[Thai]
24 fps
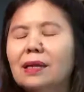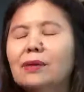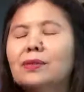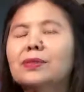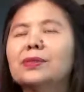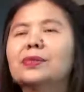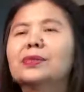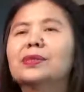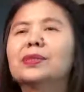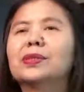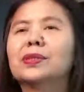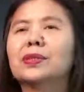นักล
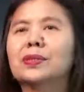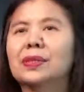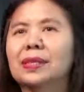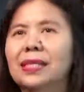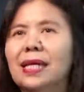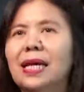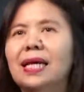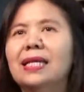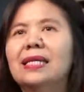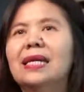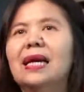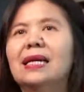งทุนสน
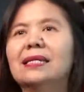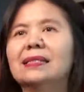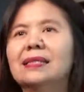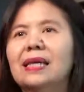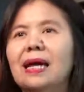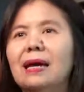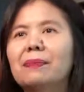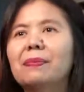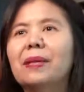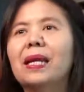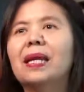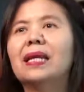ใจอยากท
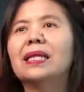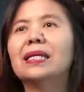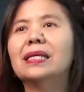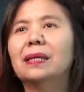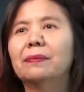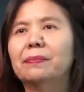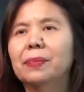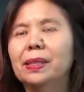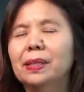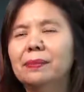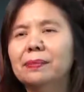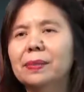ราบรายละเอี
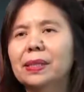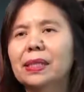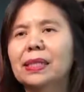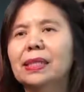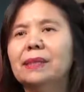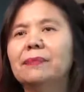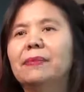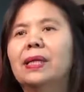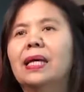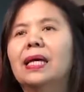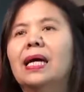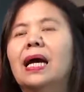ยดเพิ่มเติ
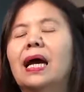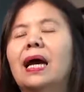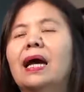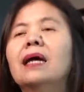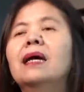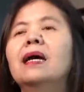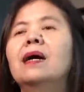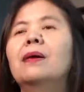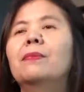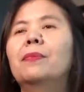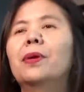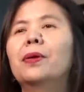มนะคะ
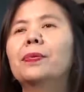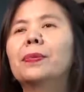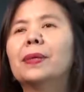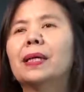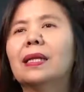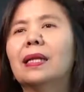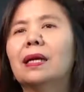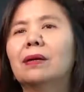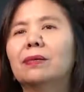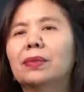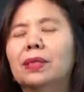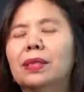พบ
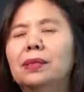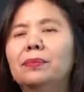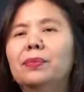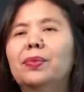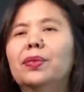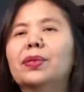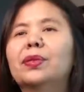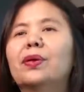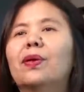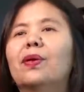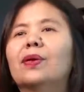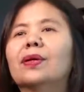กับเราที่
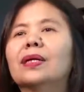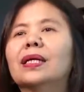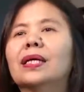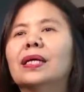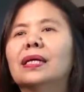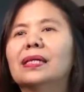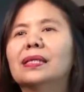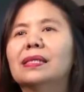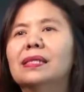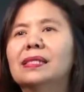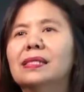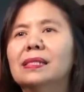บูธของ
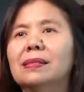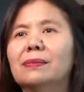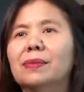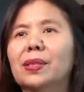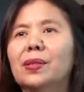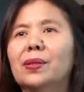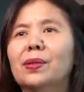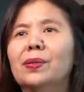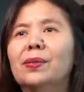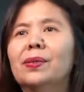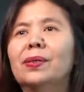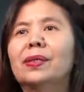KT
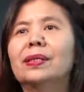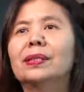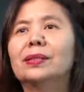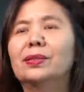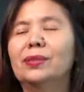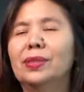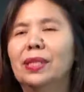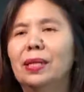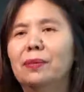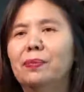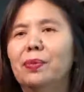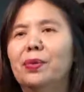Simico อ
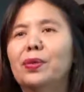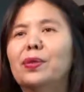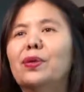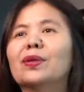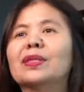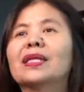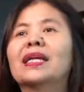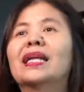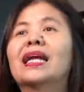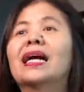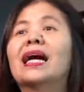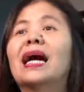ยู่ในบูธข
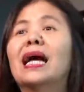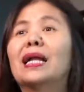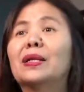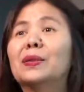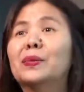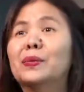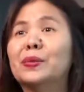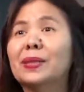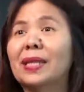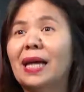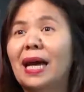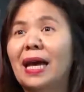องธนาคาร
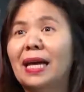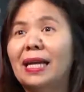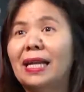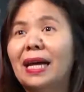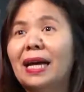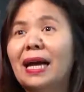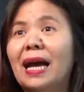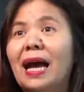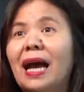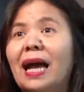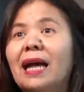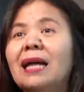กรุงไทย
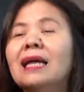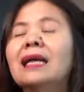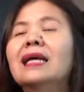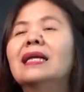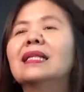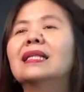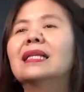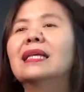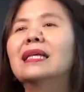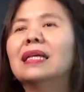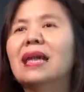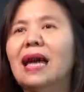นะคะ
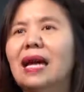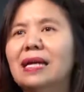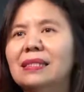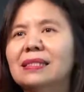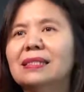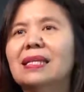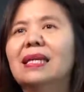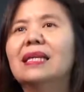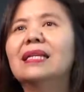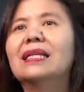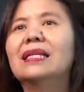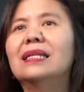ที่งาน
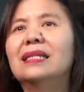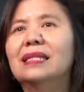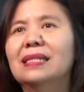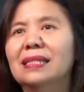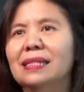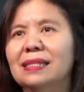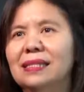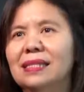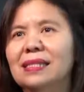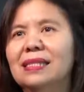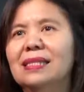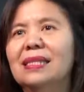SET in
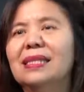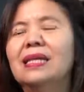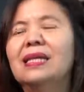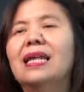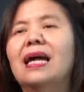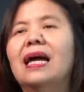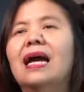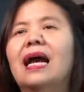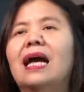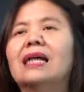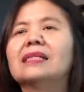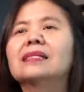the City
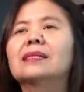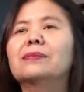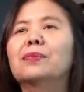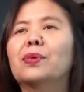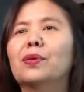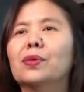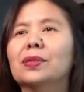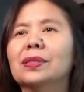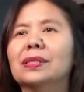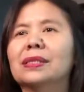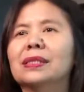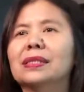นะคะ
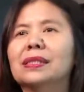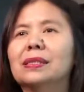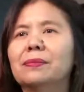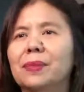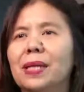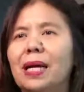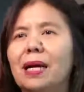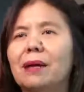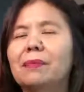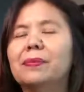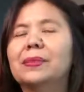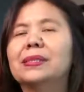
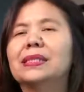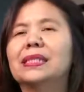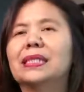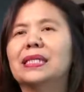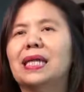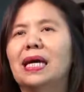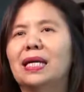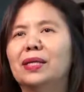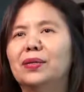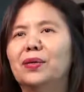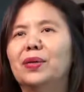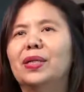16-19 พฤศจิ
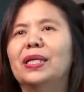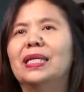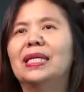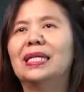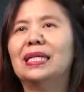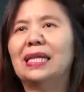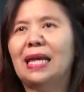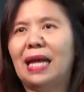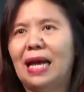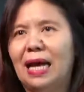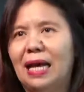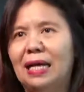กายน
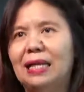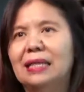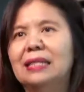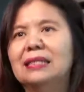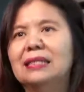นี้ค่ะ